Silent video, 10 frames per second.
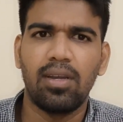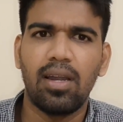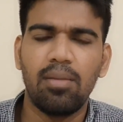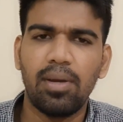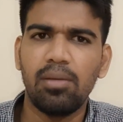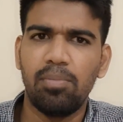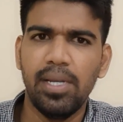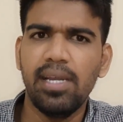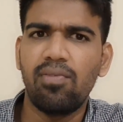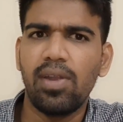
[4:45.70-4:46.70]
கண்டிப்பாக அந்த
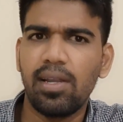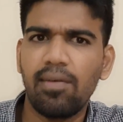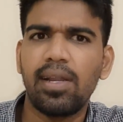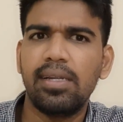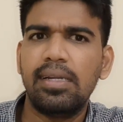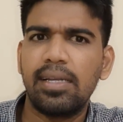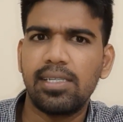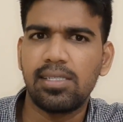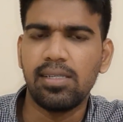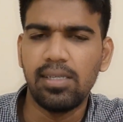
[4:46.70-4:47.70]
பிடிஎஃப்ல எனக்கு வர
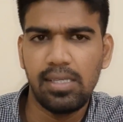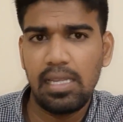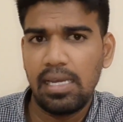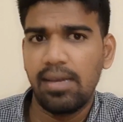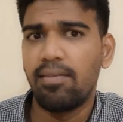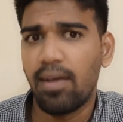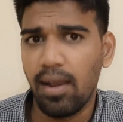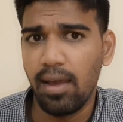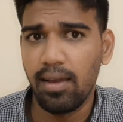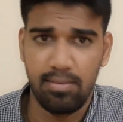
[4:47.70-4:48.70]
இன்ட்ரெஸ்ட்டு இதில் ஏன்
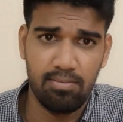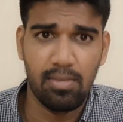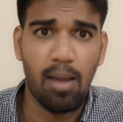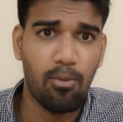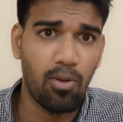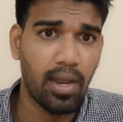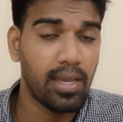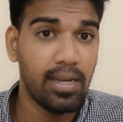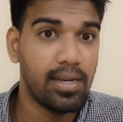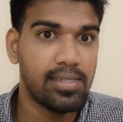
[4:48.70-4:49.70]
வரல அப்போது
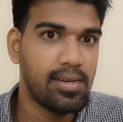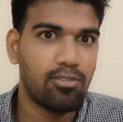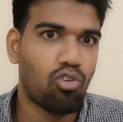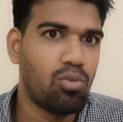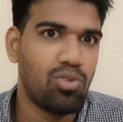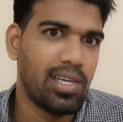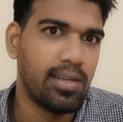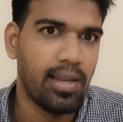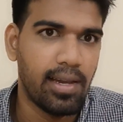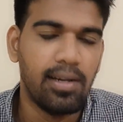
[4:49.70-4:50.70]
எனக்கு இன்ட்ரெஸ்ட் இல்லைன்னு சொல்ல முடியாது
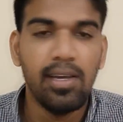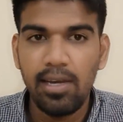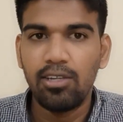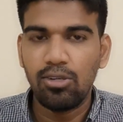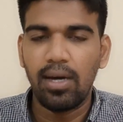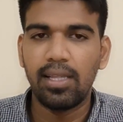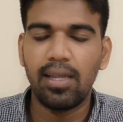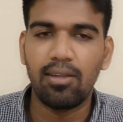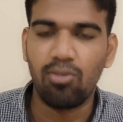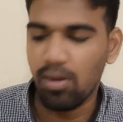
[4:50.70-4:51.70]
இல்லையா ஸோ அதை
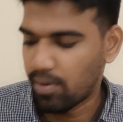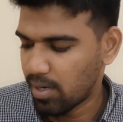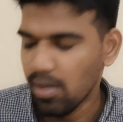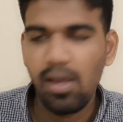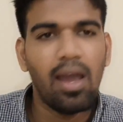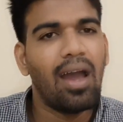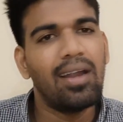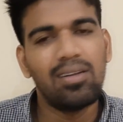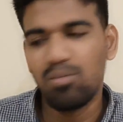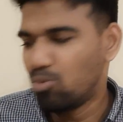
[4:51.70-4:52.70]
தான் நான் சொல்ல வரேன்
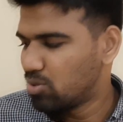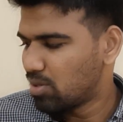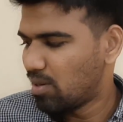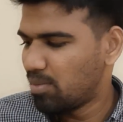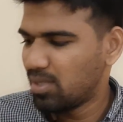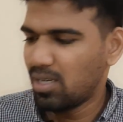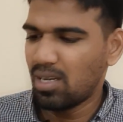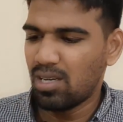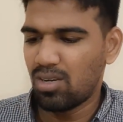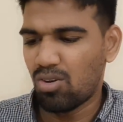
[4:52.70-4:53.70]
அண்டு புக்ஸ்லாம்
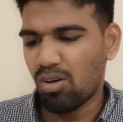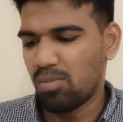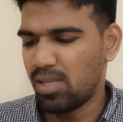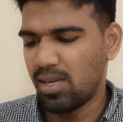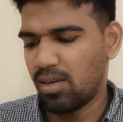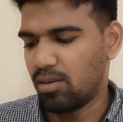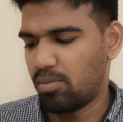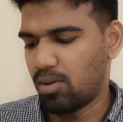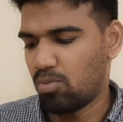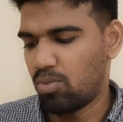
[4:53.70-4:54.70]
பார்த்திங்கன்னா நார்மலி தான்
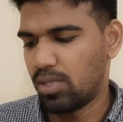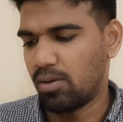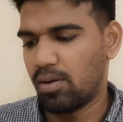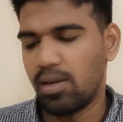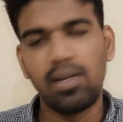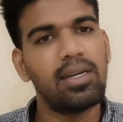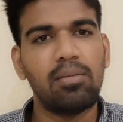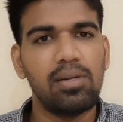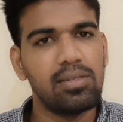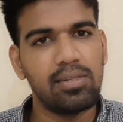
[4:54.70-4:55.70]
இப்போ ரொம்ப அந்தளவுக்கு நல்ல
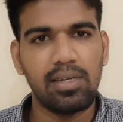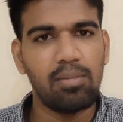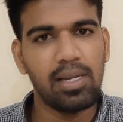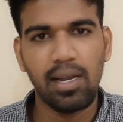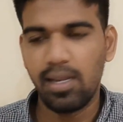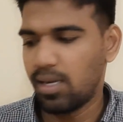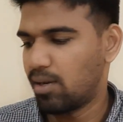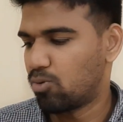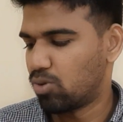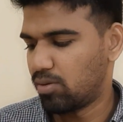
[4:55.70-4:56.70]
டபுள் டபுள்
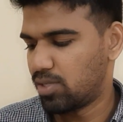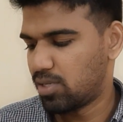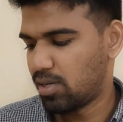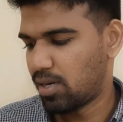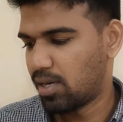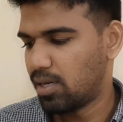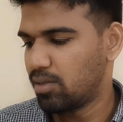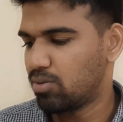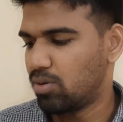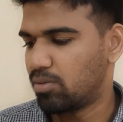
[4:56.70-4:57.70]
கலரிங்லாம் கொடுத்து வச்சுருக்கிறாங்க
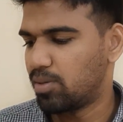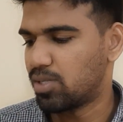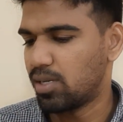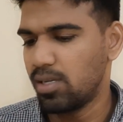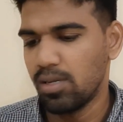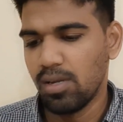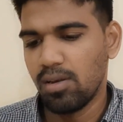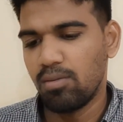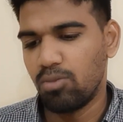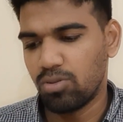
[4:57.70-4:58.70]
ஸோ எஸ்பெஷலி
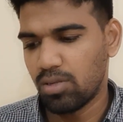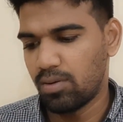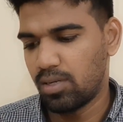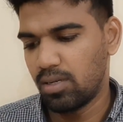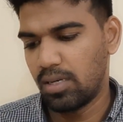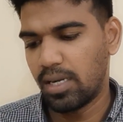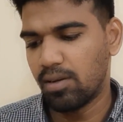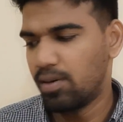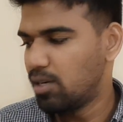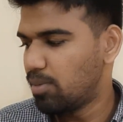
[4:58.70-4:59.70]
புக்ஸை வந்துட்டு
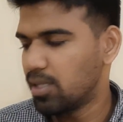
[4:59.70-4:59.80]
எனக்கு வந்துட்டு